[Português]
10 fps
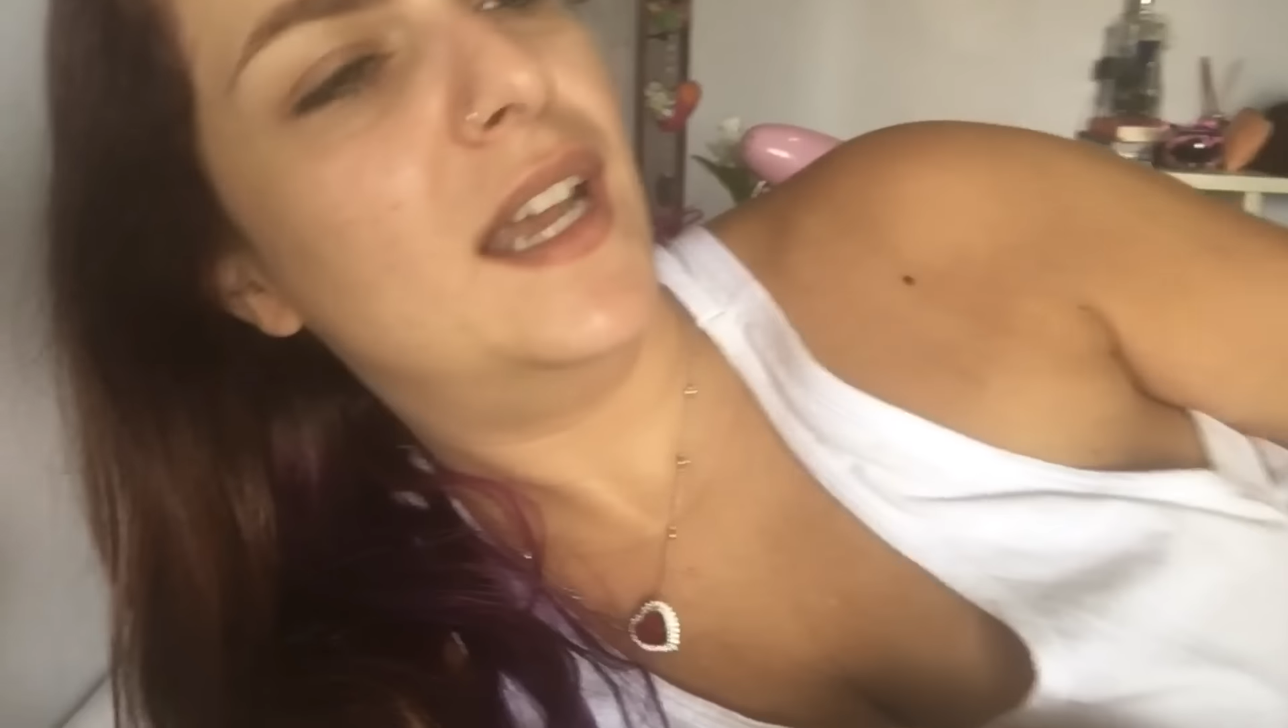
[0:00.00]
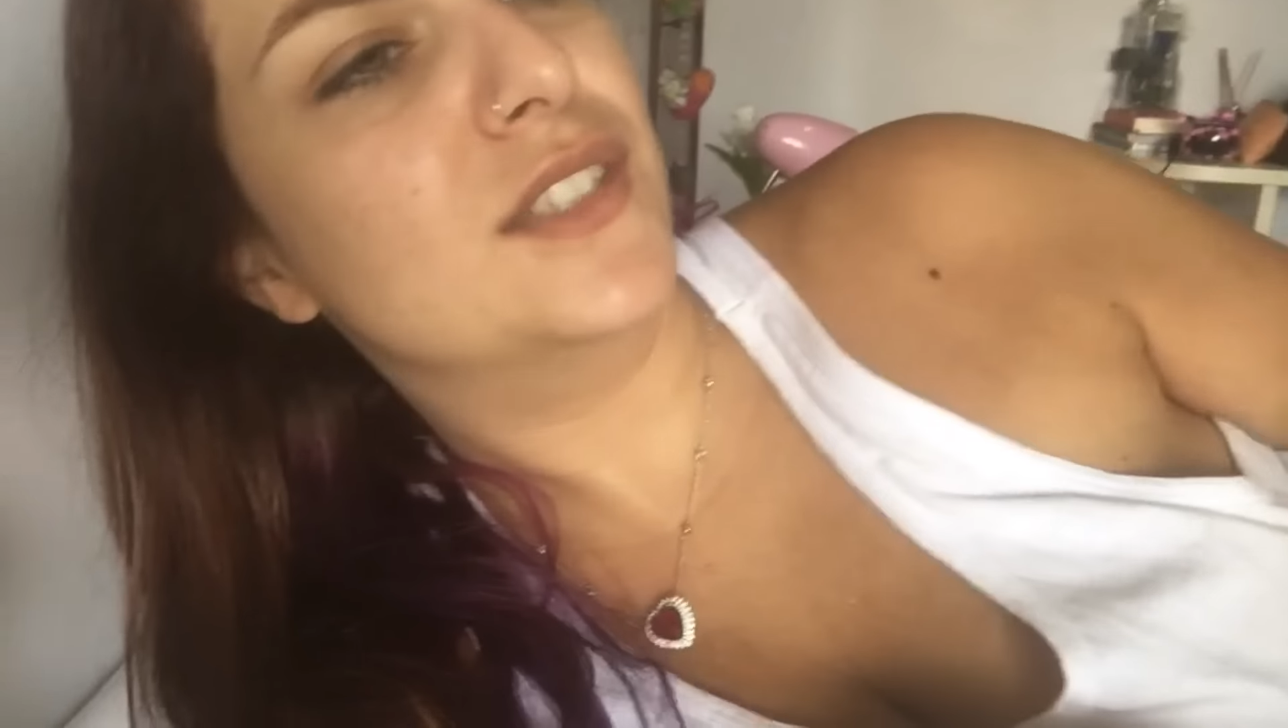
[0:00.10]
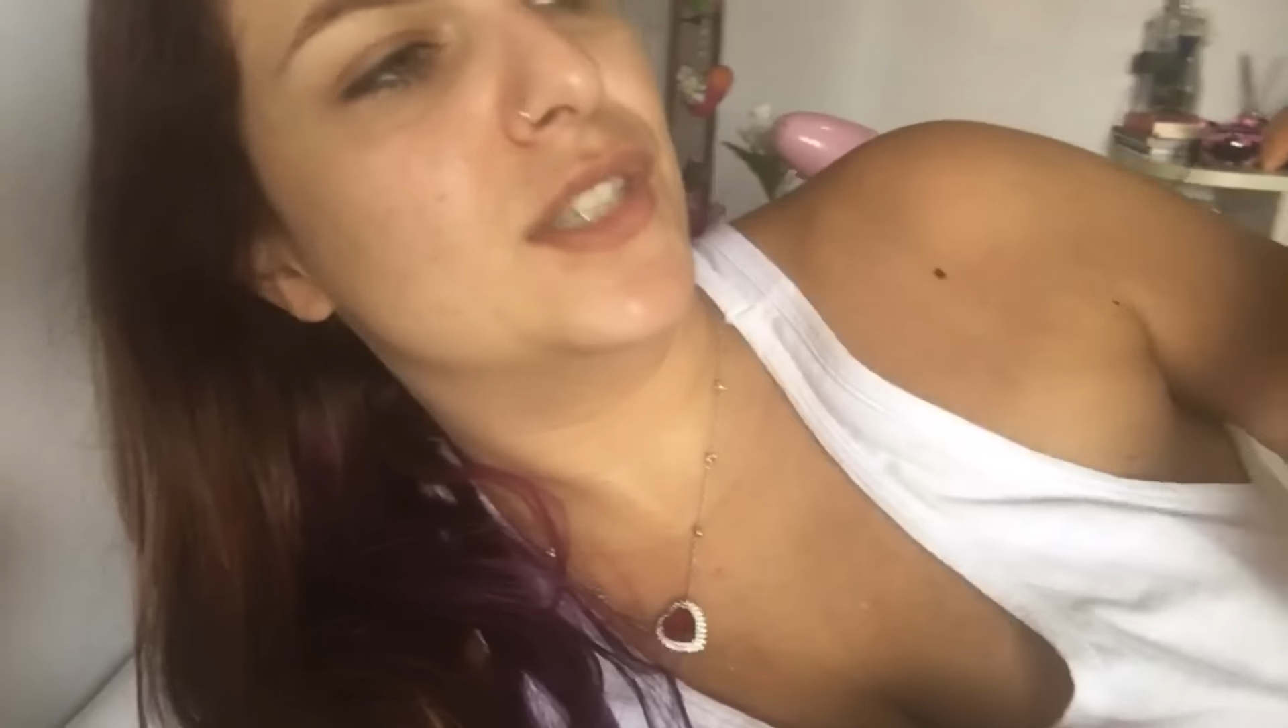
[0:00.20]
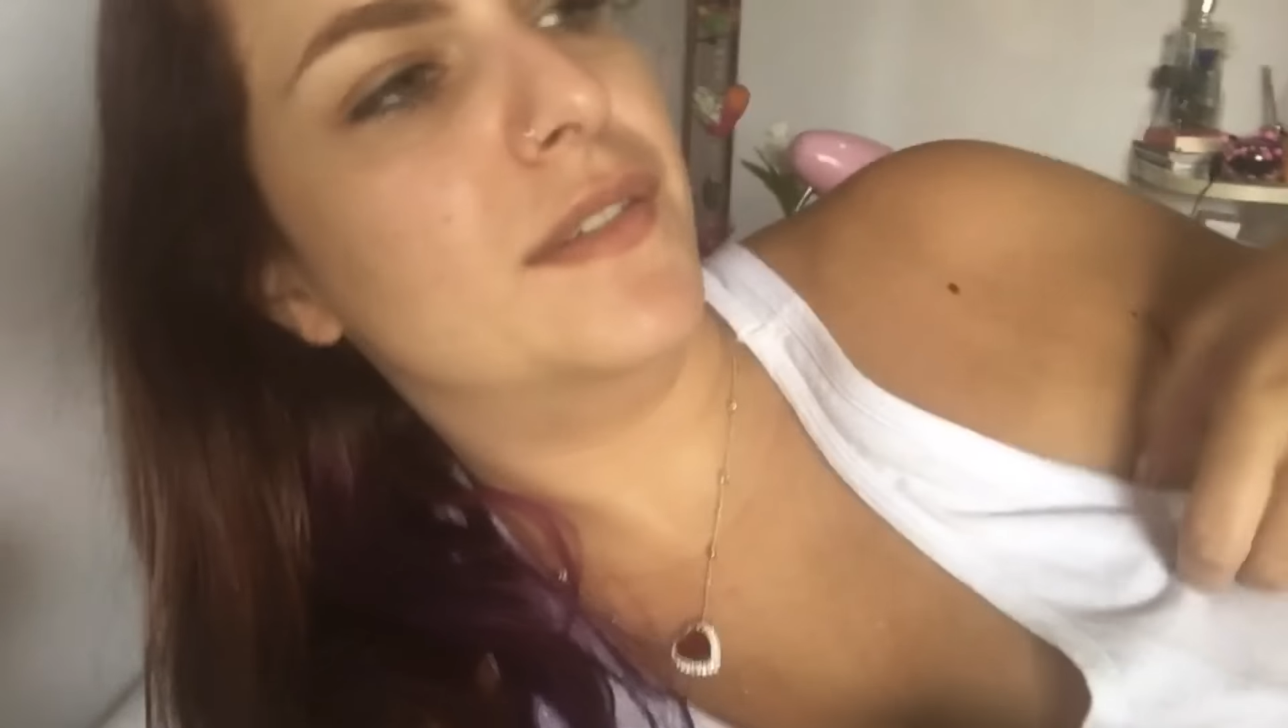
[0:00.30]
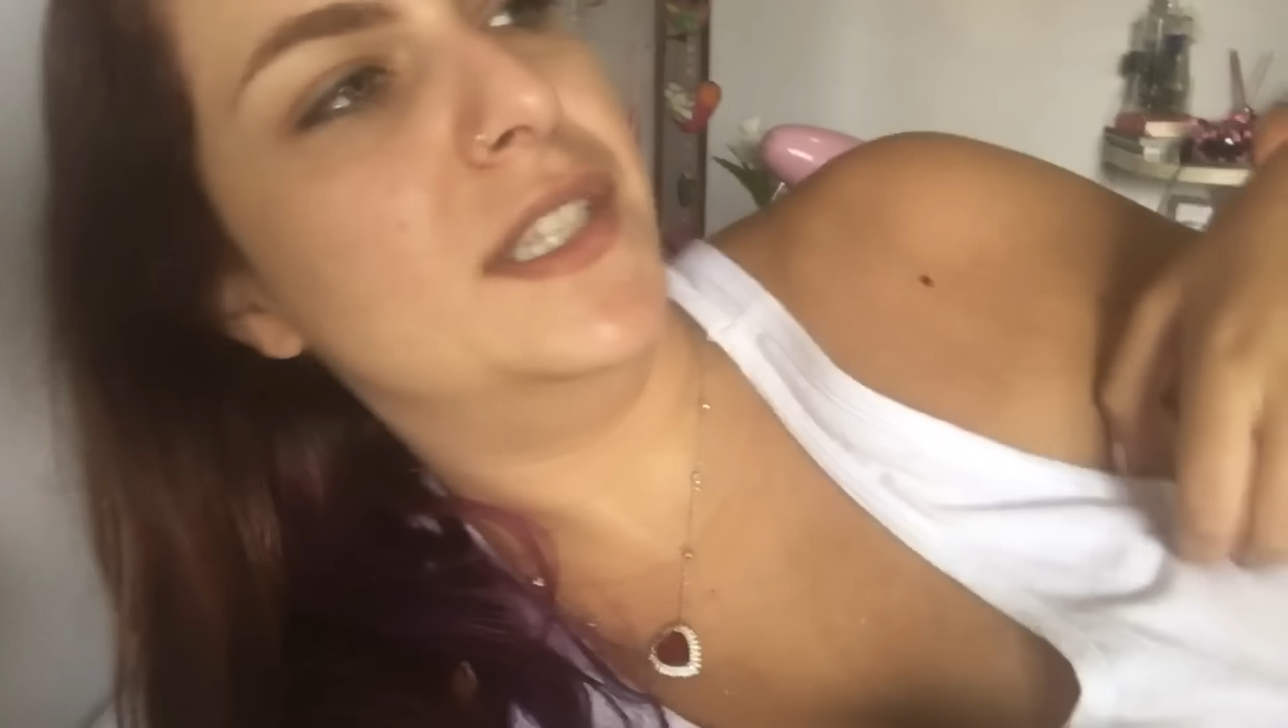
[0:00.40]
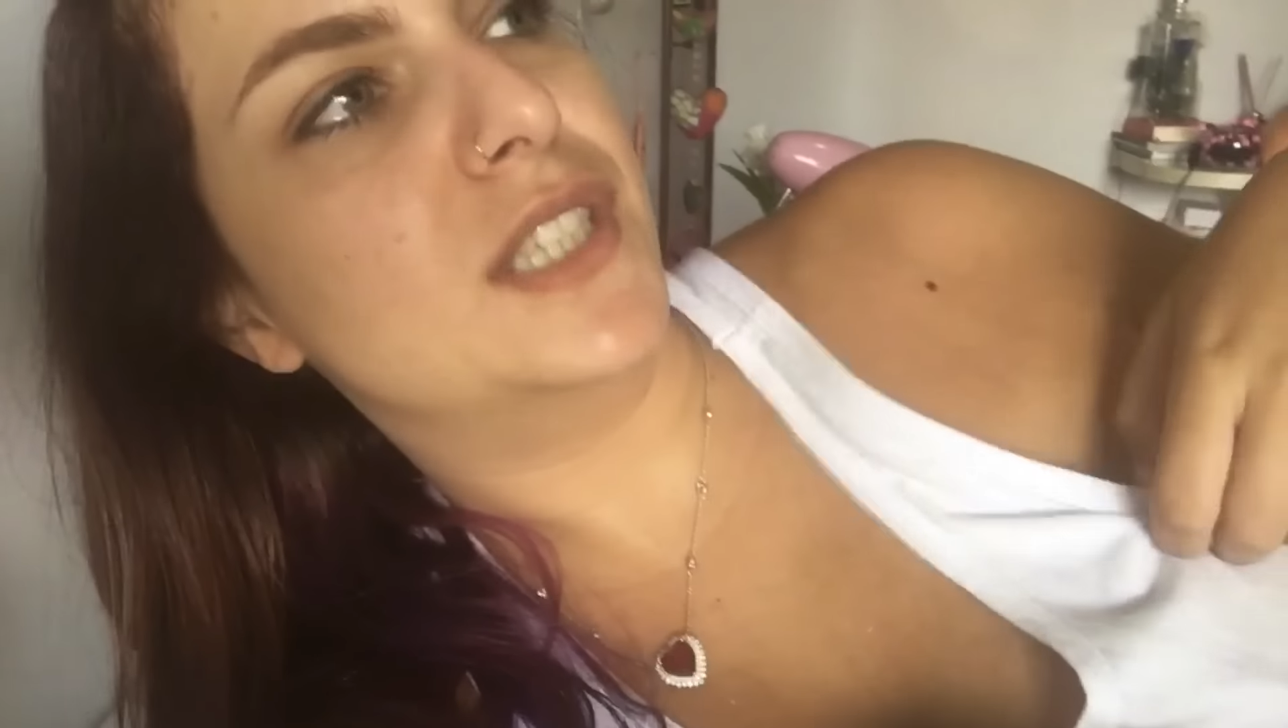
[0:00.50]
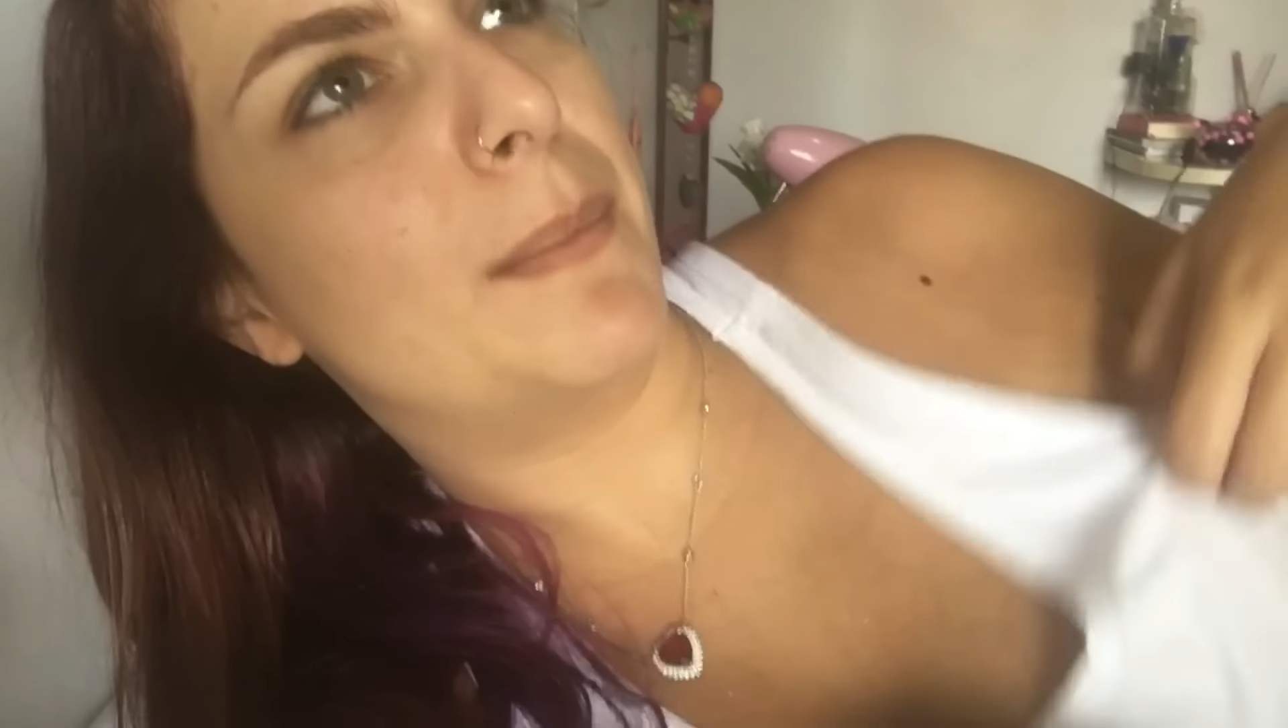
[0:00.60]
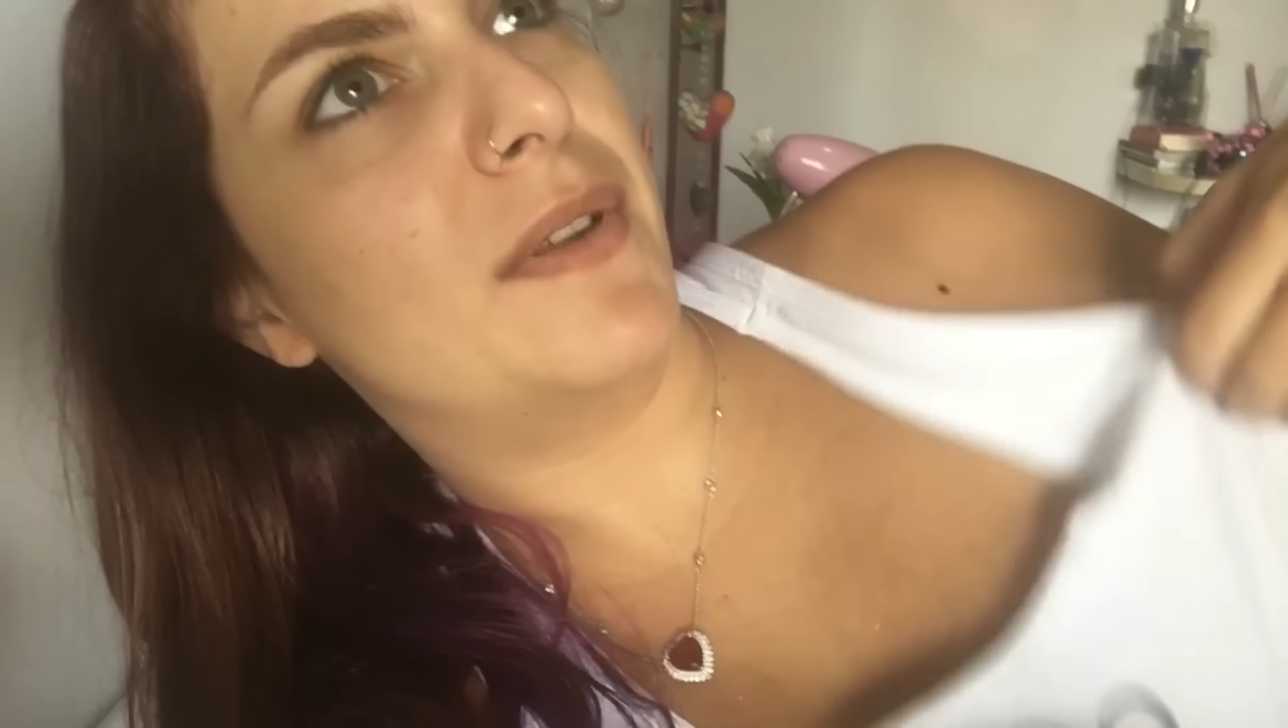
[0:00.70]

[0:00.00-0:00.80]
Acho que eu vou deixar